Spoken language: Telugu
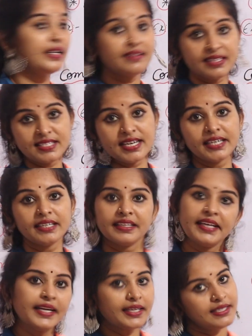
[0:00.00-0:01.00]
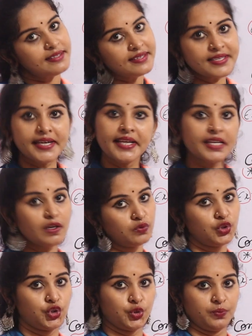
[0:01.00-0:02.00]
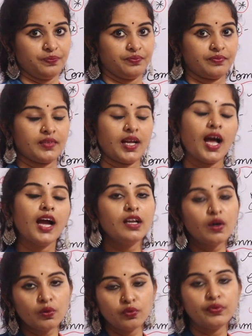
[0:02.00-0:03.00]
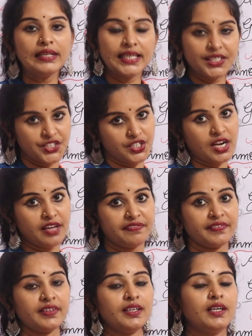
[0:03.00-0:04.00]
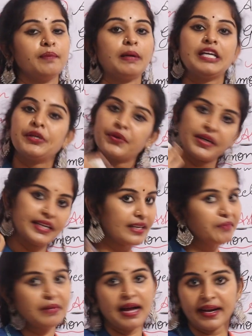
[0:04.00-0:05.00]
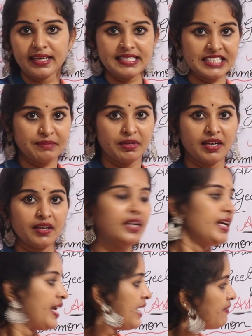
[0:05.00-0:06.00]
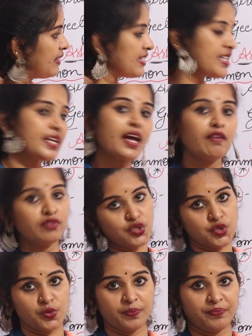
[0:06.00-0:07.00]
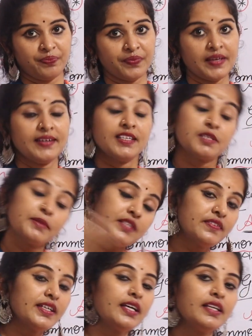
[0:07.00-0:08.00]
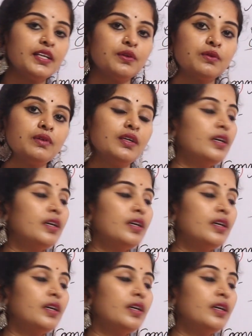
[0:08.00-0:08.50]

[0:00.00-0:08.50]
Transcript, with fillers: కంట్రీ సైడ్ అంటే ఏ కంట్రీ సైడ్ అయినా అవ్వచ్చు ఐ లవ్ విలేజ్ లైఫ్ పల్లెటూరు అంటే నాకు బాగా ఇష్టం అన్న ఏ విలేజ్ అయినా అవ్వచ్చు స్పెసిఫిక్గా నేను